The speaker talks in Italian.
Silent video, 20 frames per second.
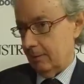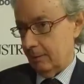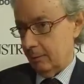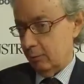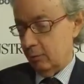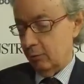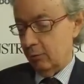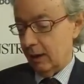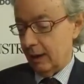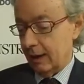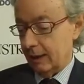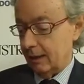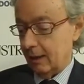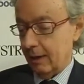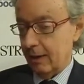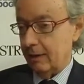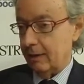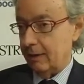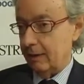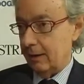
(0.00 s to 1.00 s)
lunga
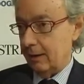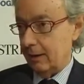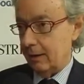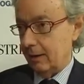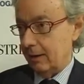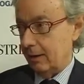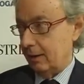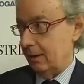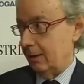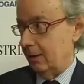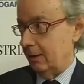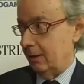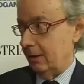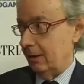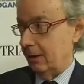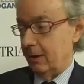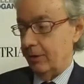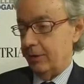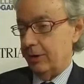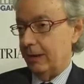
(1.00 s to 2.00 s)
crisi
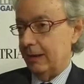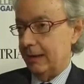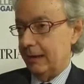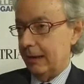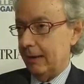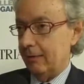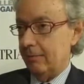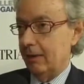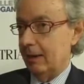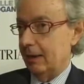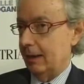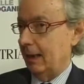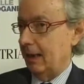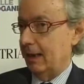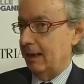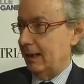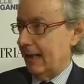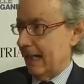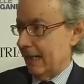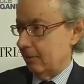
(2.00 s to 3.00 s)
recessiva che è
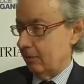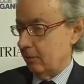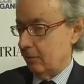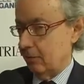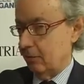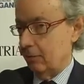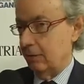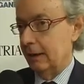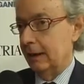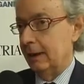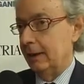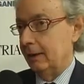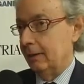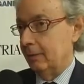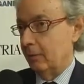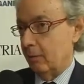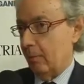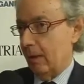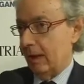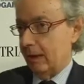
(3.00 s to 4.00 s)
in atto
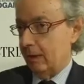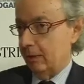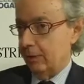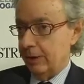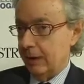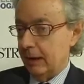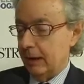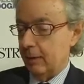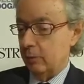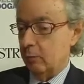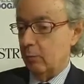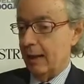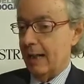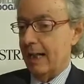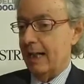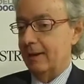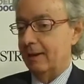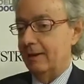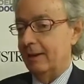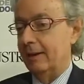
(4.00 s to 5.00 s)
ormai da circa due
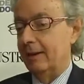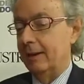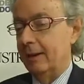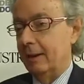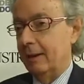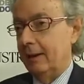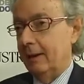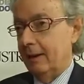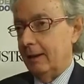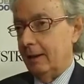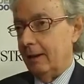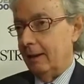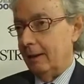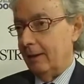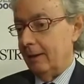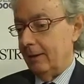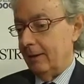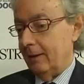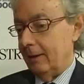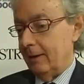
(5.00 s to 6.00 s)
anni anni
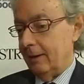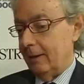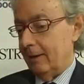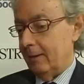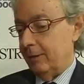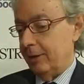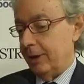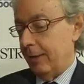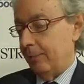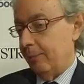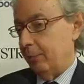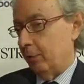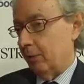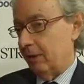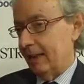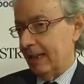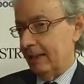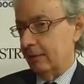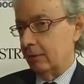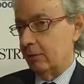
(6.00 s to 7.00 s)
eh, ci ha
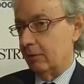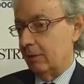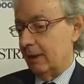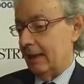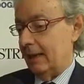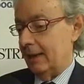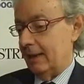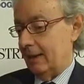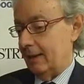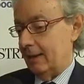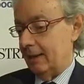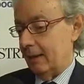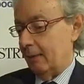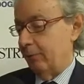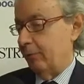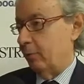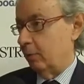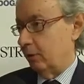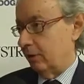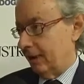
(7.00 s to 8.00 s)
portato a
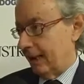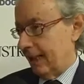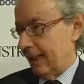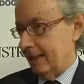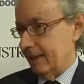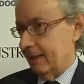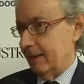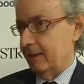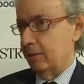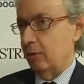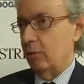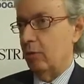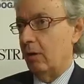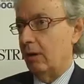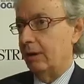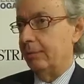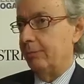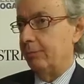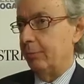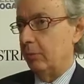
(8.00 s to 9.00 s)
rafforzare ancora
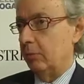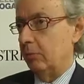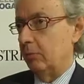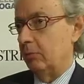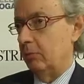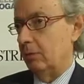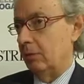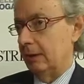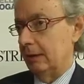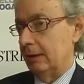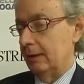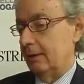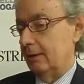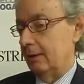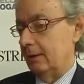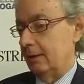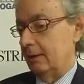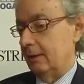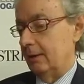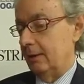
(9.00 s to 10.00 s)
di più
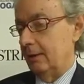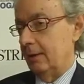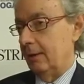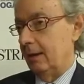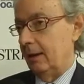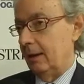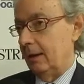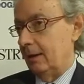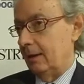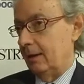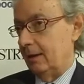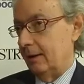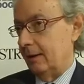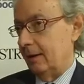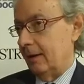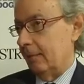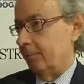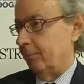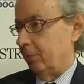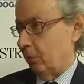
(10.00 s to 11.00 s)
eh, il,
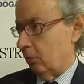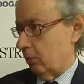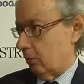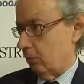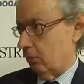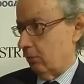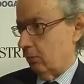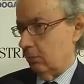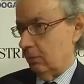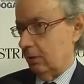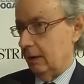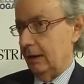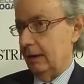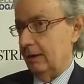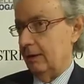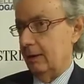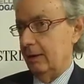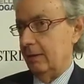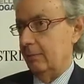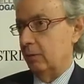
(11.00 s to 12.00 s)
il, rapporto,
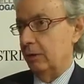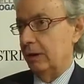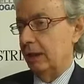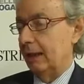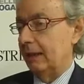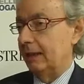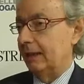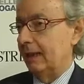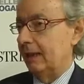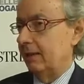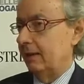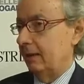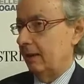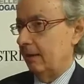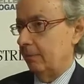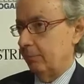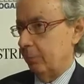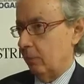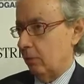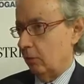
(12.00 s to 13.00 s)
il, le modalità del
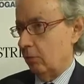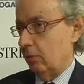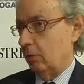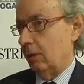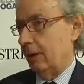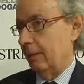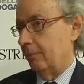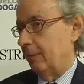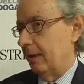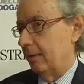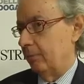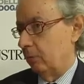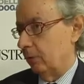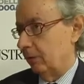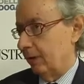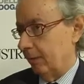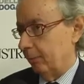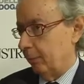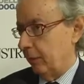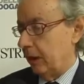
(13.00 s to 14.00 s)
rapporto che abbiamo
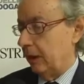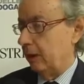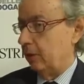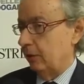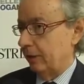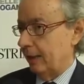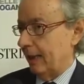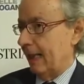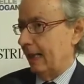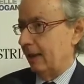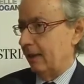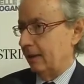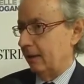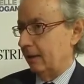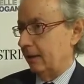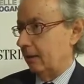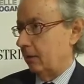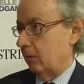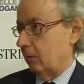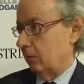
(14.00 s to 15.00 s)
stabilito da
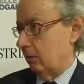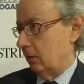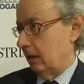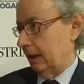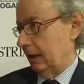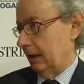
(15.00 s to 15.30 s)
anni con